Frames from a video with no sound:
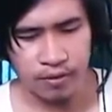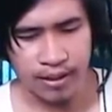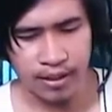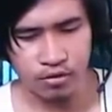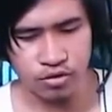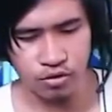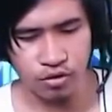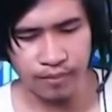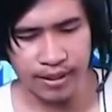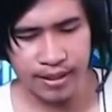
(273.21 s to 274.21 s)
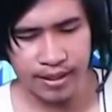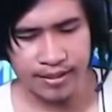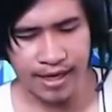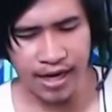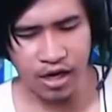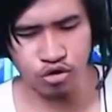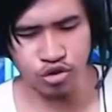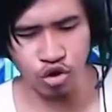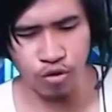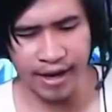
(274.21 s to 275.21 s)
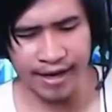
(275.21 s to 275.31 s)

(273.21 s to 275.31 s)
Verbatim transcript: Yan ang gusto ko, men. Yan ang gusto ko,